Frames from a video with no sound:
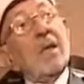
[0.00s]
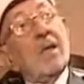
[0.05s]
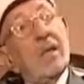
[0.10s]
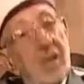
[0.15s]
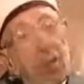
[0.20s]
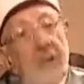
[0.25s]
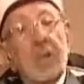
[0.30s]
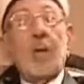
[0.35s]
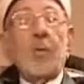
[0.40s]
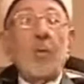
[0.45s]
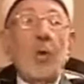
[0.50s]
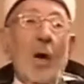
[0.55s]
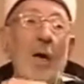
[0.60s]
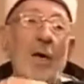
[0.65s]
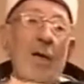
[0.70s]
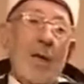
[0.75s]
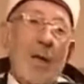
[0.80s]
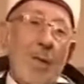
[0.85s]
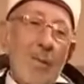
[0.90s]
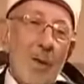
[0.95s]
يجب
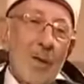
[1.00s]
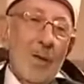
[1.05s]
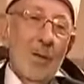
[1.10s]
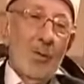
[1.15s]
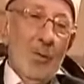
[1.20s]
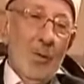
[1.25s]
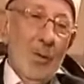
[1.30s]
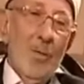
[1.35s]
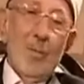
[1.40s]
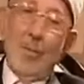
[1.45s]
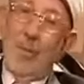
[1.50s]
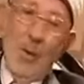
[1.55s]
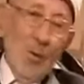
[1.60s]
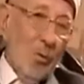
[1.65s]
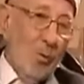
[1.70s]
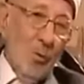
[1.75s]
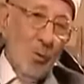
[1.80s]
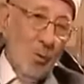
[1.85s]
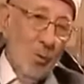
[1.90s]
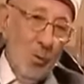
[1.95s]
عليهم أن
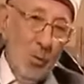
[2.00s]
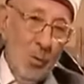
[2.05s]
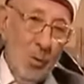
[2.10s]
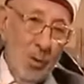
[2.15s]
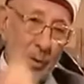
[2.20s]
يطبقوا